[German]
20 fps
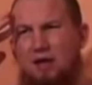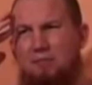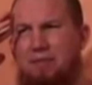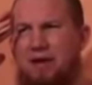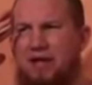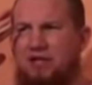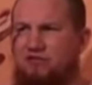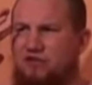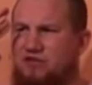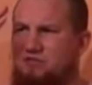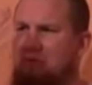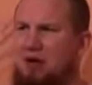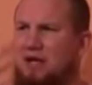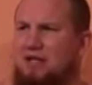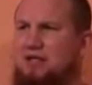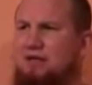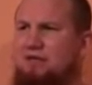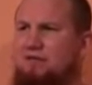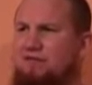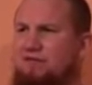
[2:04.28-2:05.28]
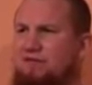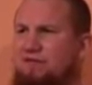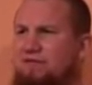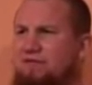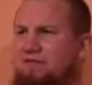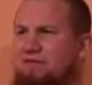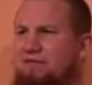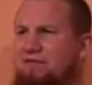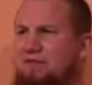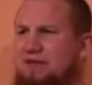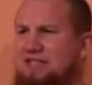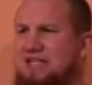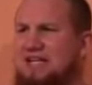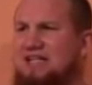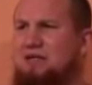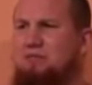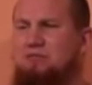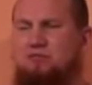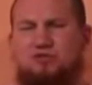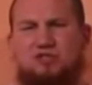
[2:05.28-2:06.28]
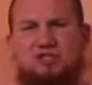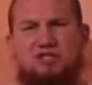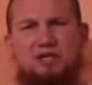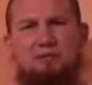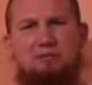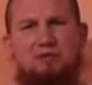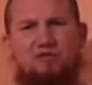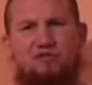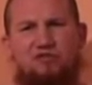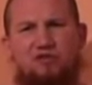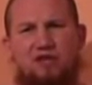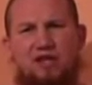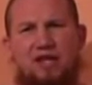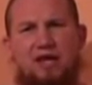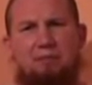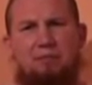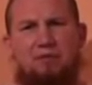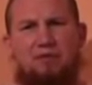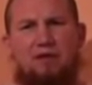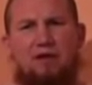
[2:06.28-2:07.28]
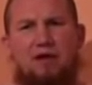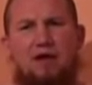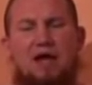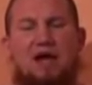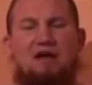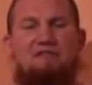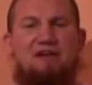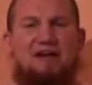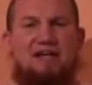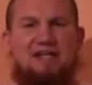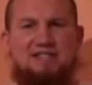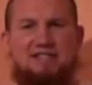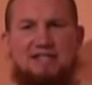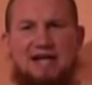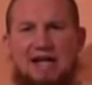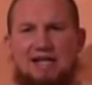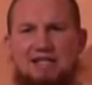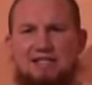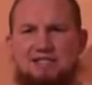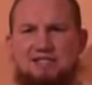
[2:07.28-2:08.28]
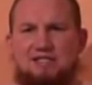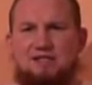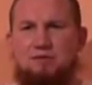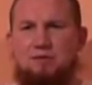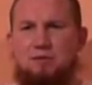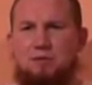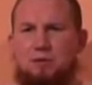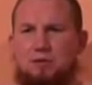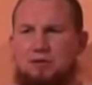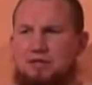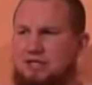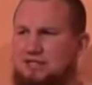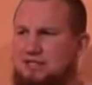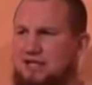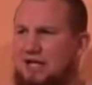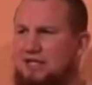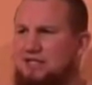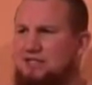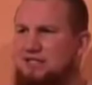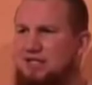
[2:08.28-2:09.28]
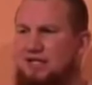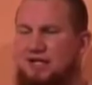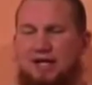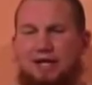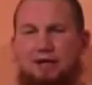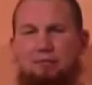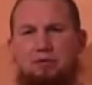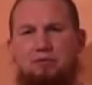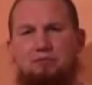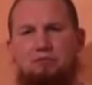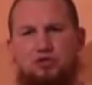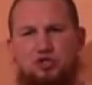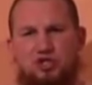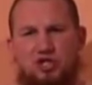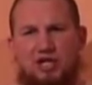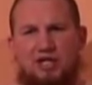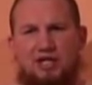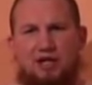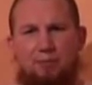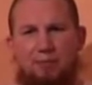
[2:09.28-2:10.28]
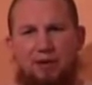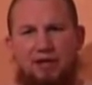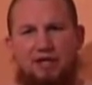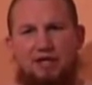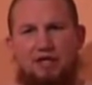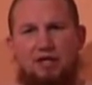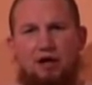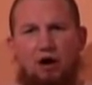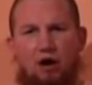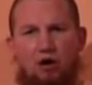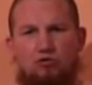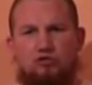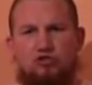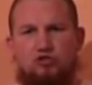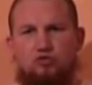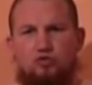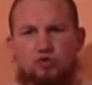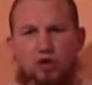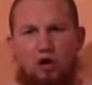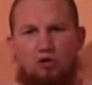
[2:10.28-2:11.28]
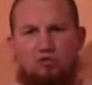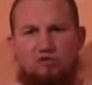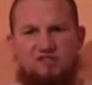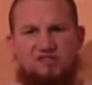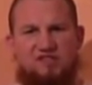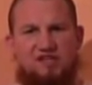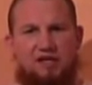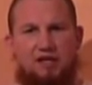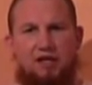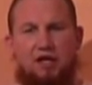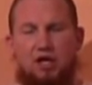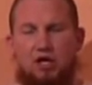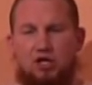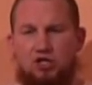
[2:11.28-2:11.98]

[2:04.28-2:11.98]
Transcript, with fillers: Mensch, was macht die, was hat die Muslimin für ein Leben? Weil das ganze, das ganze Leben besteht ja bei ihr aus gut aussehen.